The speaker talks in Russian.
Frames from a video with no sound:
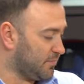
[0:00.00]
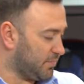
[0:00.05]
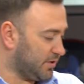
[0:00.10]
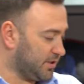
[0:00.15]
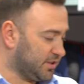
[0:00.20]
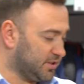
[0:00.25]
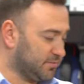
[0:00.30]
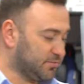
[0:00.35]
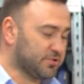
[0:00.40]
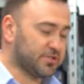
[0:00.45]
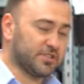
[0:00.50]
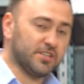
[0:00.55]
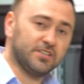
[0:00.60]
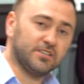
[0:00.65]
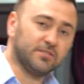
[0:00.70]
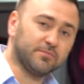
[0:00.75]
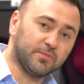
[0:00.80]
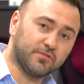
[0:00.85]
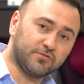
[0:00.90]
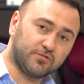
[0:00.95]
Поэтому с
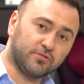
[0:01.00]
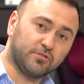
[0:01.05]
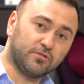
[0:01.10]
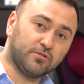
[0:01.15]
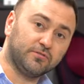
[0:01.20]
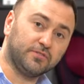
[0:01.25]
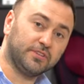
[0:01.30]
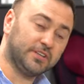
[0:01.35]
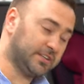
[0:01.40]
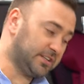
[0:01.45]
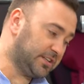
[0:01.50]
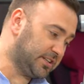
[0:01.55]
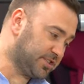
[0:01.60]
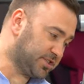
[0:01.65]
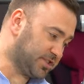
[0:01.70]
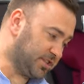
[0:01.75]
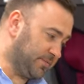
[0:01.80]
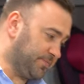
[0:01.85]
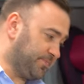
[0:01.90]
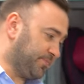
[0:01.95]
этим все ровно и
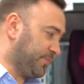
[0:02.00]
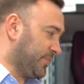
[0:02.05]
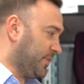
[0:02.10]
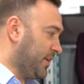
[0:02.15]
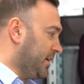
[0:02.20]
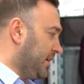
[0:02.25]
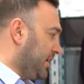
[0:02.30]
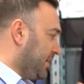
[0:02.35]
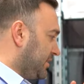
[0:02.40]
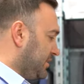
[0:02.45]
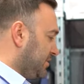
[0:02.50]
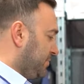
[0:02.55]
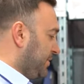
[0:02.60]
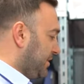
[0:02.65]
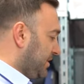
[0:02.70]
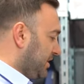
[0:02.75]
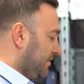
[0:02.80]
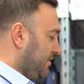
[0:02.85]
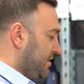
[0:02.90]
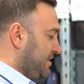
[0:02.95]
отлично. А,
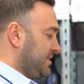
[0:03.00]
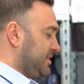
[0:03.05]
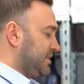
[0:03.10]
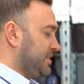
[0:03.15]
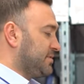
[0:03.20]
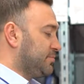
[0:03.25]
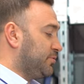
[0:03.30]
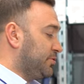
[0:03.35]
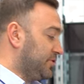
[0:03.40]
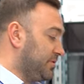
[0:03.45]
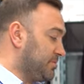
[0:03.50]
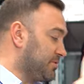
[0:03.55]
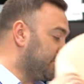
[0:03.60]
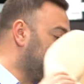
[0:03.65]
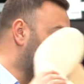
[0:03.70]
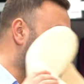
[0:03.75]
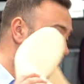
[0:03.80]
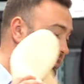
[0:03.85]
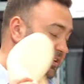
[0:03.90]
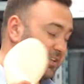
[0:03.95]
теперь давайте рассмотрим с
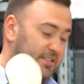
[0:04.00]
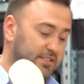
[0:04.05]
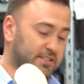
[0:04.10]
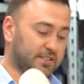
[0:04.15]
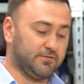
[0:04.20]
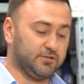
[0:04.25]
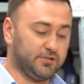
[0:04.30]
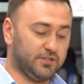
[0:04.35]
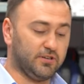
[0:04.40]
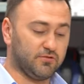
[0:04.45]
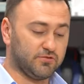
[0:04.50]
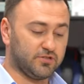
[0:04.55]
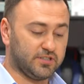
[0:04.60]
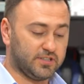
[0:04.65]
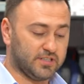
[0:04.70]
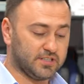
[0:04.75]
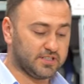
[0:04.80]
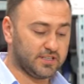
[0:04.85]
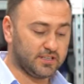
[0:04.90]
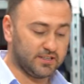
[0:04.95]
вами кресло. Вот я уже
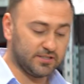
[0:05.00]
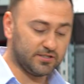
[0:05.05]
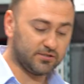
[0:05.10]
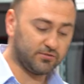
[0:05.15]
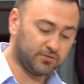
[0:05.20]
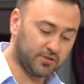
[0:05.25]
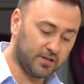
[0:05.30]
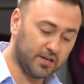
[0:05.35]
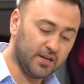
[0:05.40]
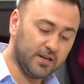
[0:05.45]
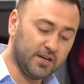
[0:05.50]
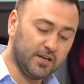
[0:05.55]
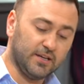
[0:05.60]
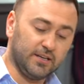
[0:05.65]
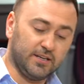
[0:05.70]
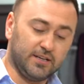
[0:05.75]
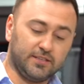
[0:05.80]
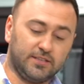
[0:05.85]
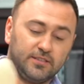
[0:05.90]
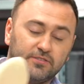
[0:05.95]
достал отсюда
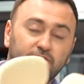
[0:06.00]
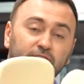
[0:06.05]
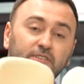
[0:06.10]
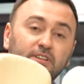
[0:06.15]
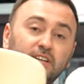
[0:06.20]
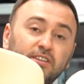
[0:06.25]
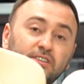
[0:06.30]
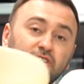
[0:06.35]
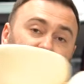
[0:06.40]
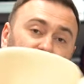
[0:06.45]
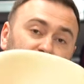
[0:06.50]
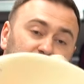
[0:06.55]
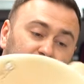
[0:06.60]
этот вкладыш.